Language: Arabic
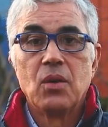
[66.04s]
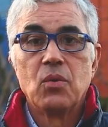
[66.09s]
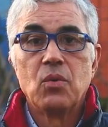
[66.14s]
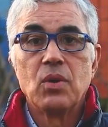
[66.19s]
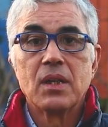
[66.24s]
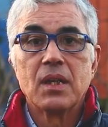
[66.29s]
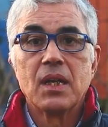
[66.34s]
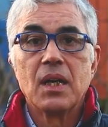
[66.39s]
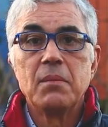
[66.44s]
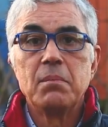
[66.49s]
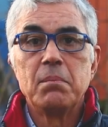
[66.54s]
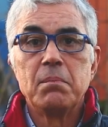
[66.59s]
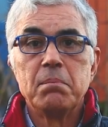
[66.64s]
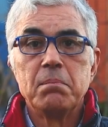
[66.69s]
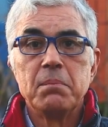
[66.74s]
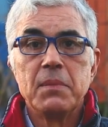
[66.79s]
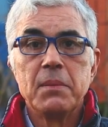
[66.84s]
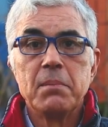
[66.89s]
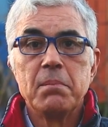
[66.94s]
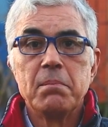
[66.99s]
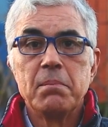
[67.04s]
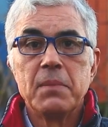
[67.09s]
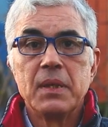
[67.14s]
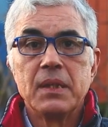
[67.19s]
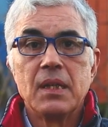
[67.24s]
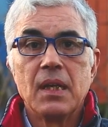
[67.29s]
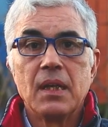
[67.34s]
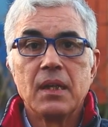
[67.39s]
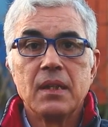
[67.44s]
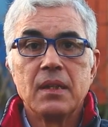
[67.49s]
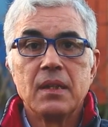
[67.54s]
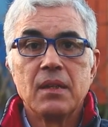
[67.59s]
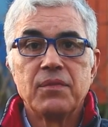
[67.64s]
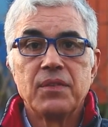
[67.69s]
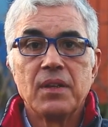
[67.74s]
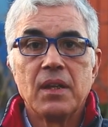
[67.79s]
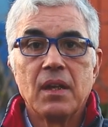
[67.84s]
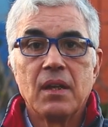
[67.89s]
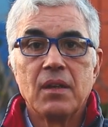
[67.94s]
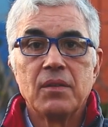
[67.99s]
وكم من مدائن
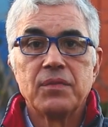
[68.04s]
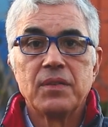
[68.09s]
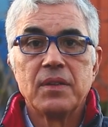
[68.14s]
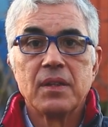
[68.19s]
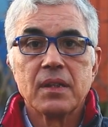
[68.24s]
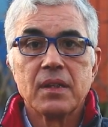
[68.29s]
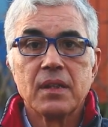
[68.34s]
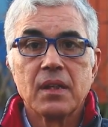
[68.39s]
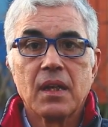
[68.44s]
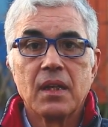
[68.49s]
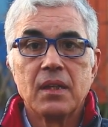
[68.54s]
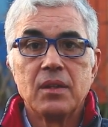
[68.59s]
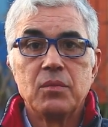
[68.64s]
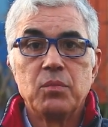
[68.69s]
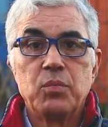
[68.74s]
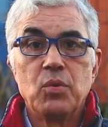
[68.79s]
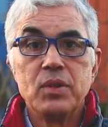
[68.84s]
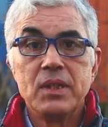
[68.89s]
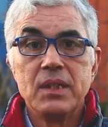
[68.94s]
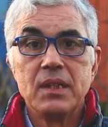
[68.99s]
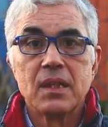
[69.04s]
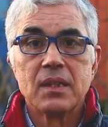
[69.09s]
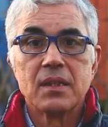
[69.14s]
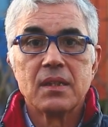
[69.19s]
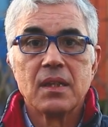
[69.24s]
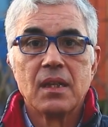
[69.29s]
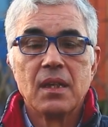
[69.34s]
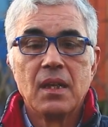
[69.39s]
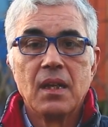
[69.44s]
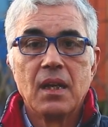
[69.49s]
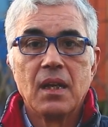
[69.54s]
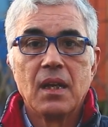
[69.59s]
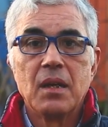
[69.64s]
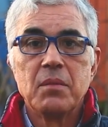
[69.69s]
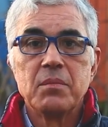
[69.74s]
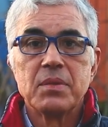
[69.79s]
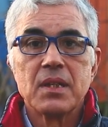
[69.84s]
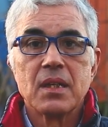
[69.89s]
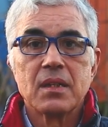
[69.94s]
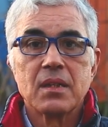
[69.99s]
في الآفاق قد بنيت
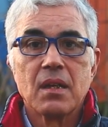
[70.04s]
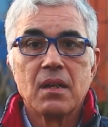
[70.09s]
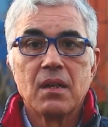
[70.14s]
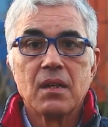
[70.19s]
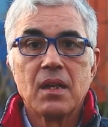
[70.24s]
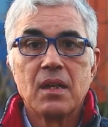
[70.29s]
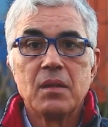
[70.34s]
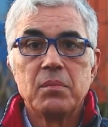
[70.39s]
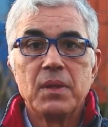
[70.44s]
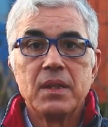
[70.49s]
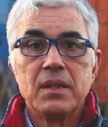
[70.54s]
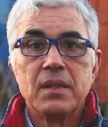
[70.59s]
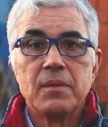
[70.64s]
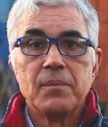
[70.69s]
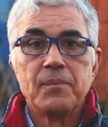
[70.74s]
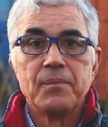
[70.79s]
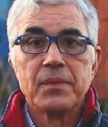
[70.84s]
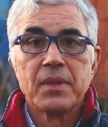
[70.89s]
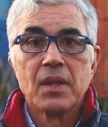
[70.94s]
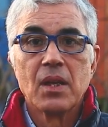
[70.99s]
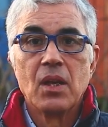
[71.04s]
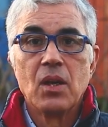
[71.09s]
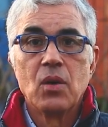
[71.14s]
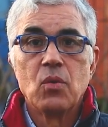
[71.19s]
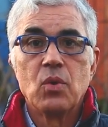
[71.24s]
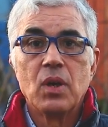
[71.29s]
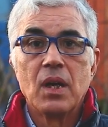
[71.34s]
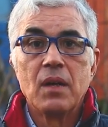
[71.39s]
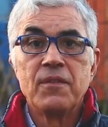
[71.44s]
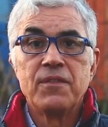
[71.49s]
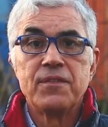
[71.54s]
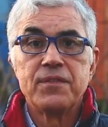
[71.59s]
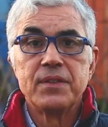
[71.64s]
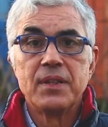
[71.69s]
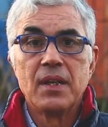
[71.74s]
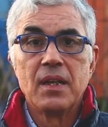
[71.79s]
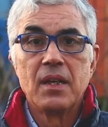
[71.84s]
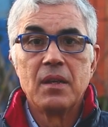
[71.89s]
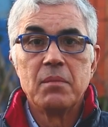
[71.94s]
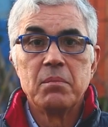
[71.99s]
أمست خرابا
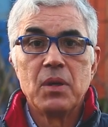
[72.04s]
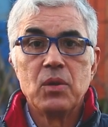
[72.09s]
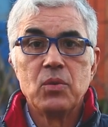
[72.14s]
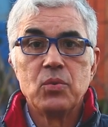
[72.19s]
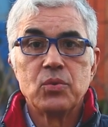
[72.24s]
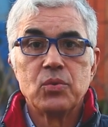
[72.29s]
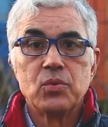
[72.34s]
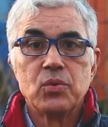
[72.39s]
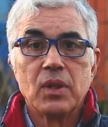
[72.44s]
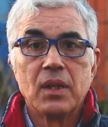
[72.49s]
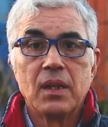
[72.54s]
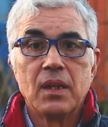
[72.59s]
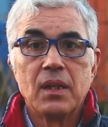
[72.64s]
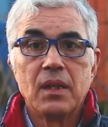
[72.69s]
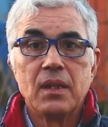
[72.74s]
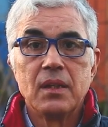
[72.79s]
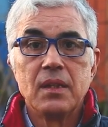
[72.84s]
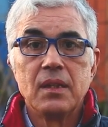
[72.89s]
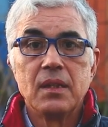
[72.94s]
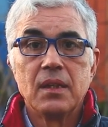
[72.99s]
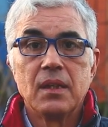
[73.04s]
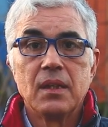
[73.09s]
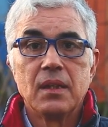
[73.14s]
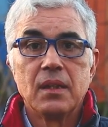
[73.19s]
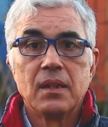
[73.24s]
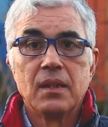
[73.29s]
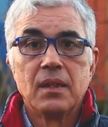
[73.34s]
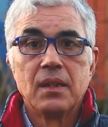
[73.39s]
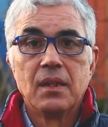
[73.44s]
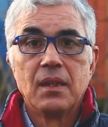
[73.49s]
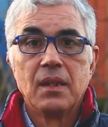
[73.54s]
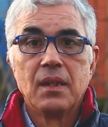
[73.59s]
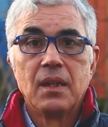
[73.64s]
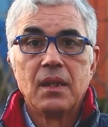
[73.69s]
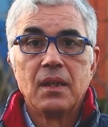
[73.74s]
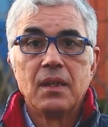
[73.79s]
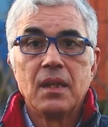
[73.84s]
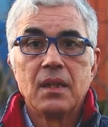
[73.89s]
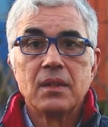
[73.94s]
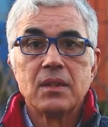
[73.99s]
وأفنى الموت أهاليها
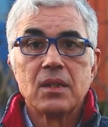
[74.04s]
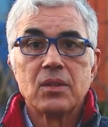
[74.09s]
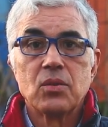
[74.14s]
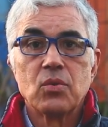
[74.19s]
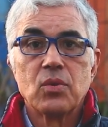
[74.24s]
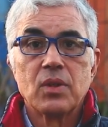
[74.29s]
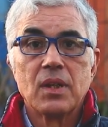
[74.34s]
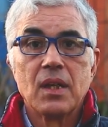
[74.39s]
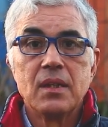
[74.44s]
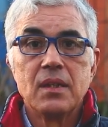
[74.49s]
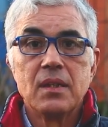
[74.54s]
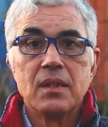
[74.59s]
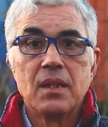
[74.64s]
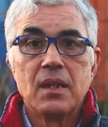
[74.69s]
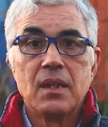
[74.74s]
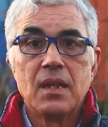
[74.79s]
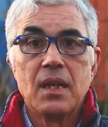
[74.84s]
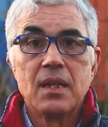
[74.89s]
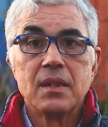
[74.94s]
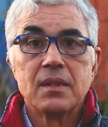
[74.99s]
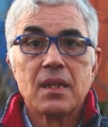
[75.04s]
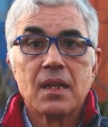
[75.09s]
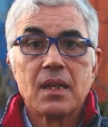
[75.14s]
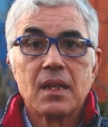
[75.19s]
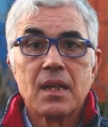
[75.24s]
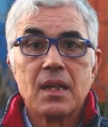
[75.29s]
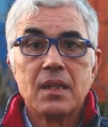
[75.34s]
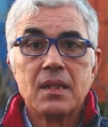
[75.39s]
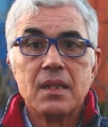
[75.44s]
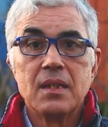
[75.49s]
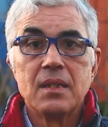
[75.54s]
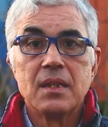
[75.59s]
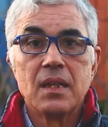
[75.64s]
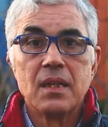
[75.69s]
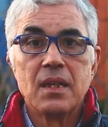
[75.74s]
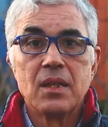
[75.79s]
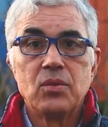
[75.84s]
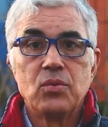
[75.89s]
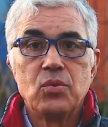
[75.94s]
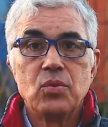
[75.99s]
لا تتركن لا تركنن
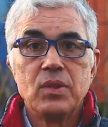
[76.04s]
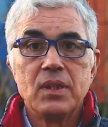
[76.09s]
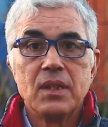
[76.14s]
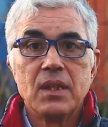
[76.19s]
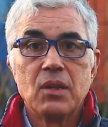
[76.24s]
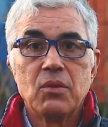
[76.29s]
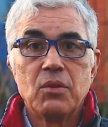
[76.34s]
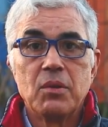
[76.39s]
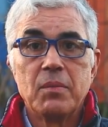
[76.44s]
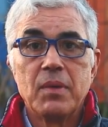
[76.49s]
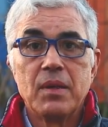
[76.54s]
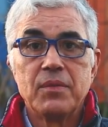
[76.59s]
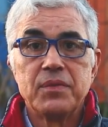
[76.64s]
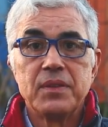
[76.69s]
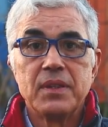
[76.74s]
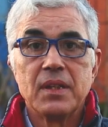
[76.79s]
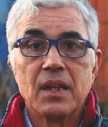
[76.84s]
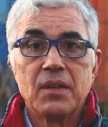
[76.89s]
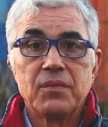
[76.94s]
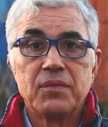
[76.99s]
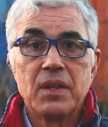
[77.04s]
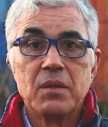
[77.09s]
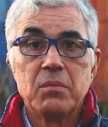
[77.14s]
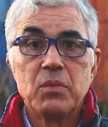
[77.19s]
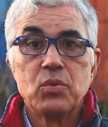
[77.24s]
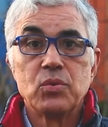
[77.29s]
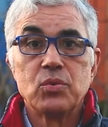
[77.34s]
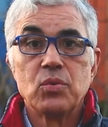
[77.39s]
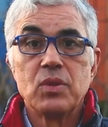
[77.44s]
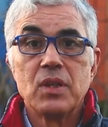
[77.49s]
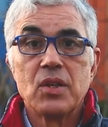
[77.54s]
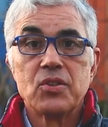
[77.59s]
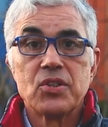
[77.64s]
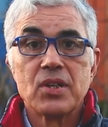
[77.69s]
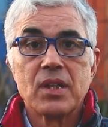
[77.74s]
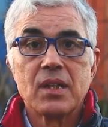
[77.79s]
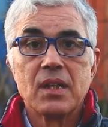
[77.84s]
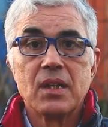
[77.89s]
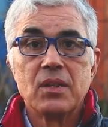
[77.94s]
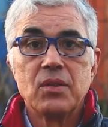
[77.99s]
إلى الدنيا وما فيها فالموت لا
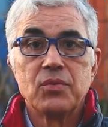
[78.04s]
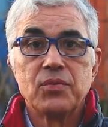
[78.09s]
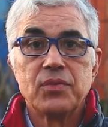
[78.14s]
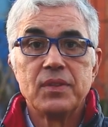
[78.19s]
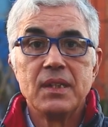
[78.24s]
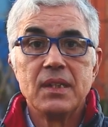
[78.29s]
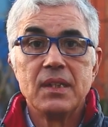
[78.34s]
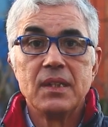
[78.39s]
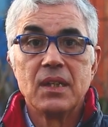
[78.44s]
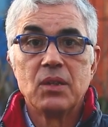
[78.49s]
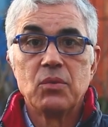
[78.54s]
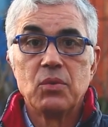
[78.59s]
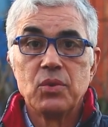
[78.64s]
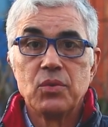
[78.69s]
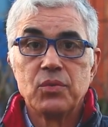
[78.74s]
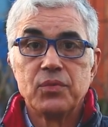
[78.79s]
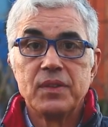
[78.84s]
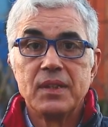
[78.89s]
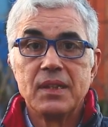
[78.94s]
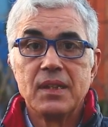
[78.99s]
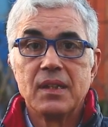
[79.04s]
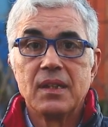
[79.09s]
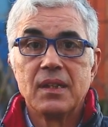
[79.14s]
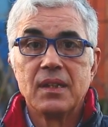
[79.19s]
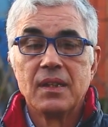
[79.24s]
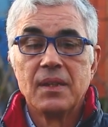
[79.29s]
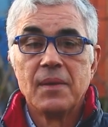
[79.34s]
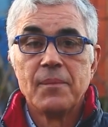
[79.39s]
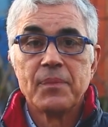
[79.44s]
شك يفنينا ويفنيها